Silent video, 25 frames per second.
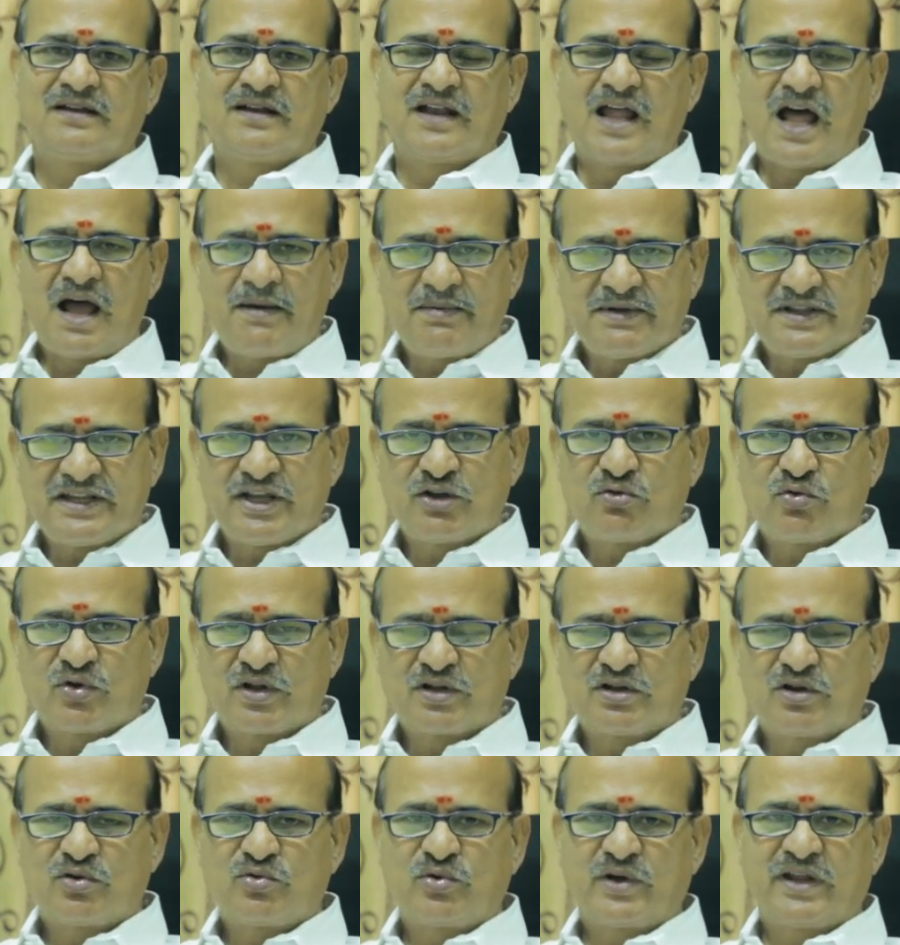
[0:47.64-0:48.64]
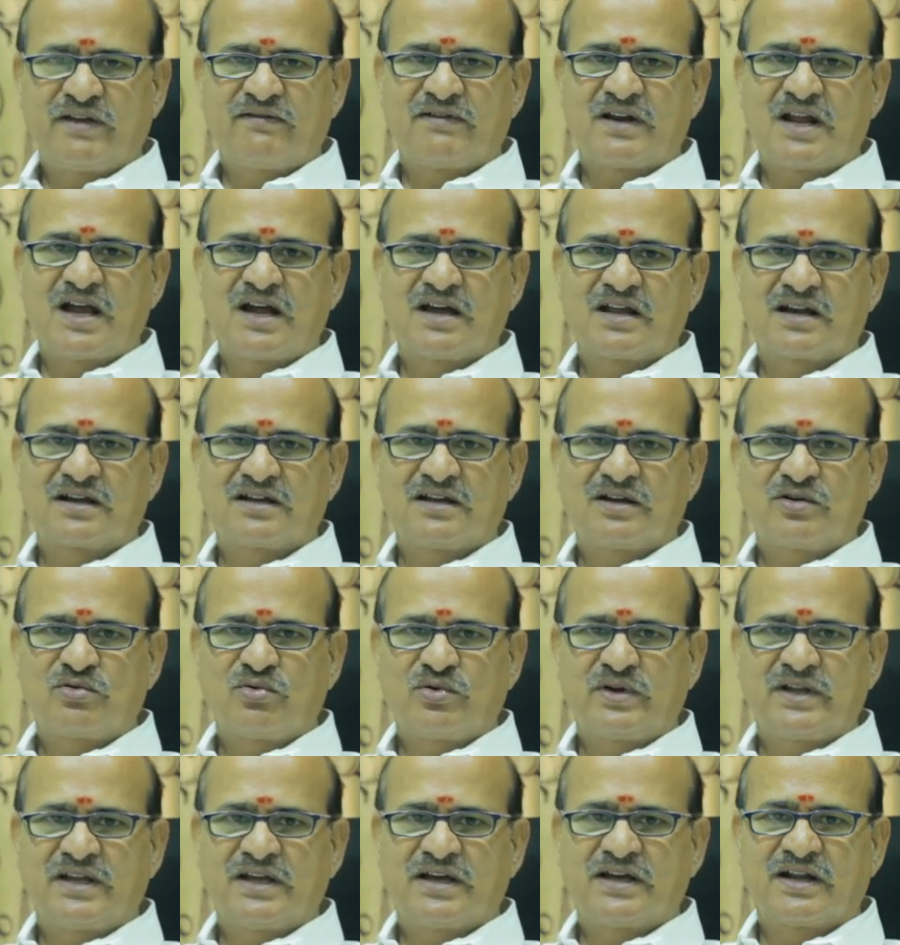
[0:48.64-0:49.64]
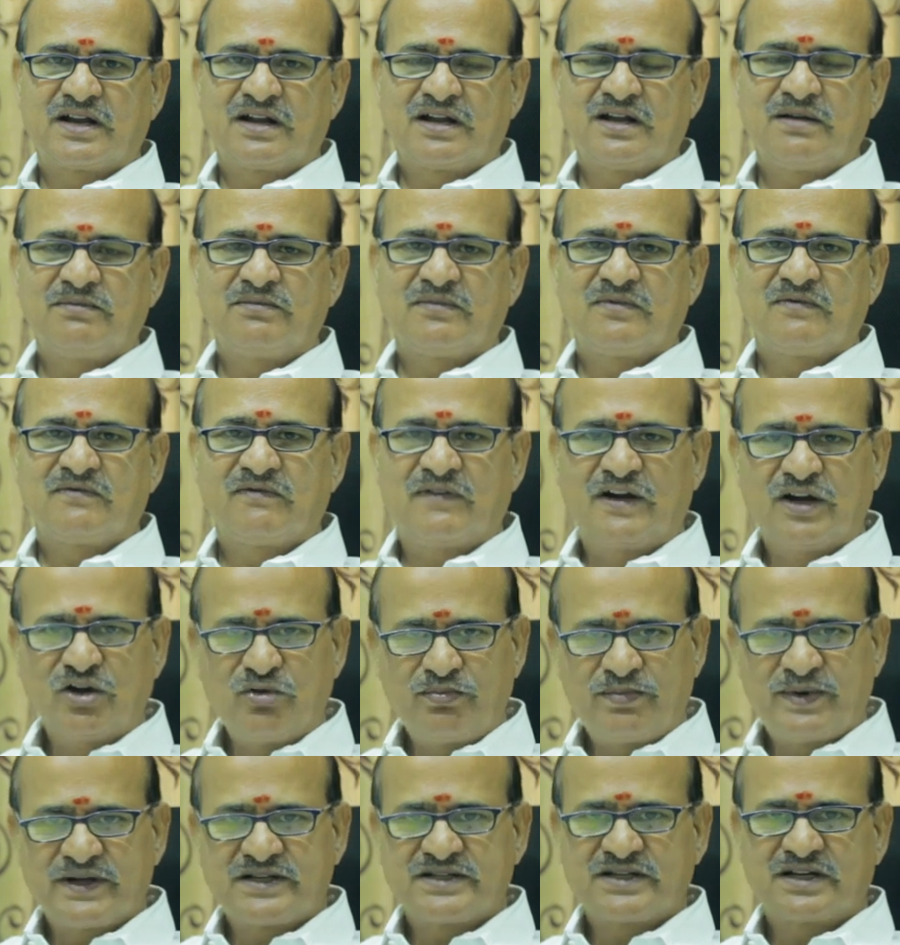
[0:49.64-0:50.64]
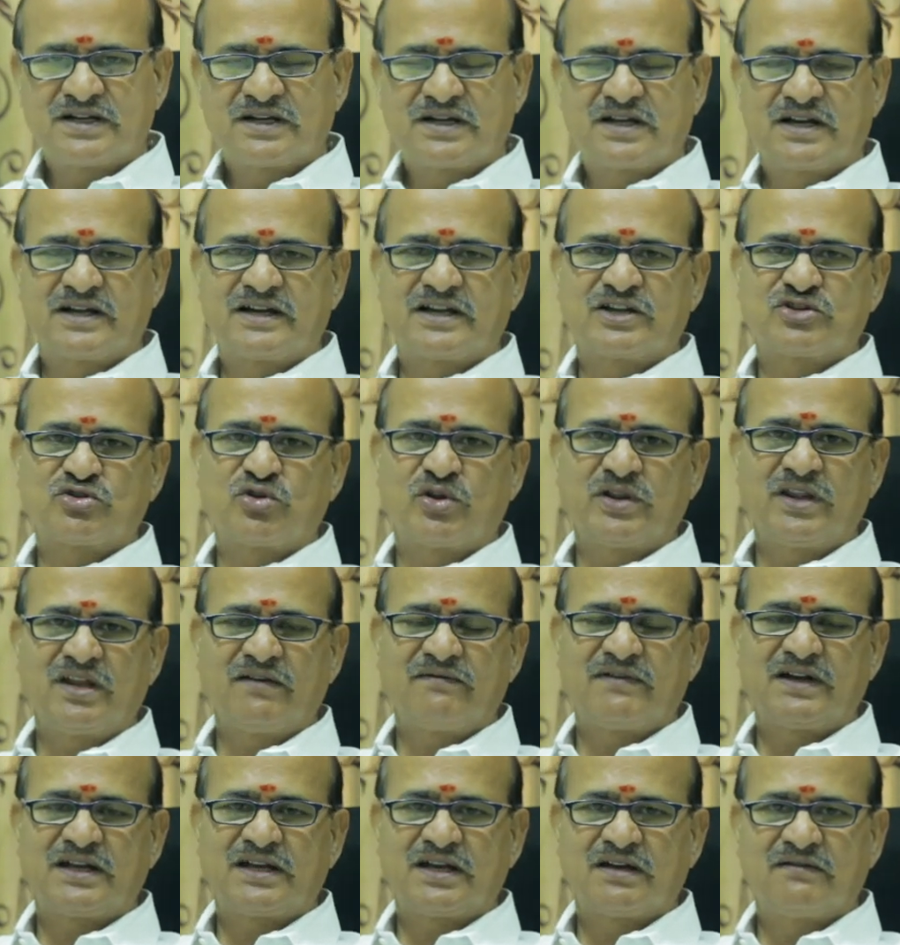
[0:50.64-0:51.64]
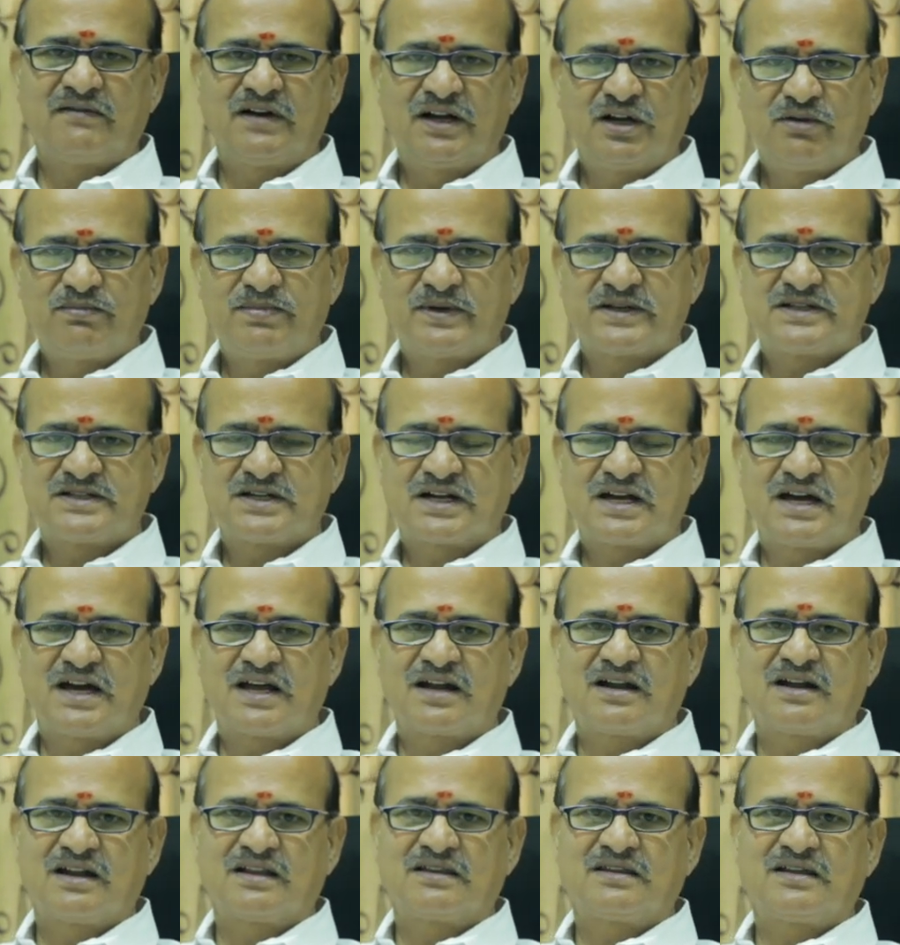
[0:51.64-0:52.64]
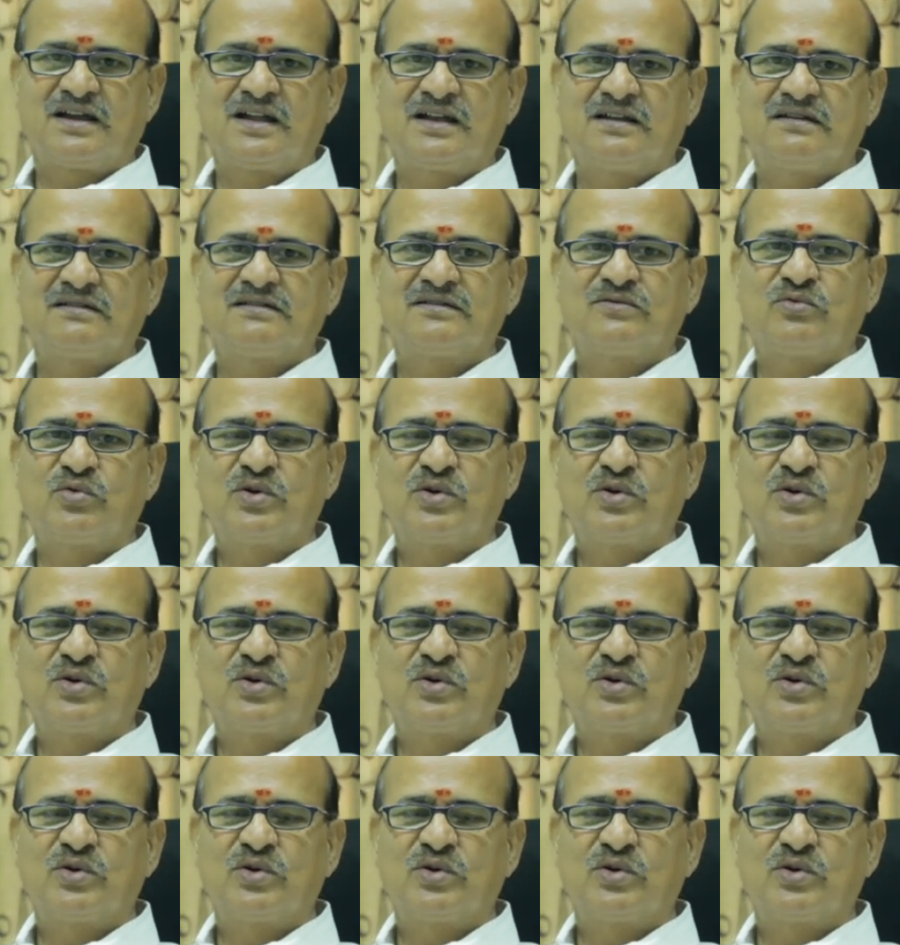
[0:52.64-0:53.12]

லாபத்தை கொடுக்கக்கூடியவராக இருக்கக்கூடிய கிரகம் வலுப்பெற்றிருக்கின்ற சொந்த வீட்டில் வலுப்பெற்ற காரணத்தால்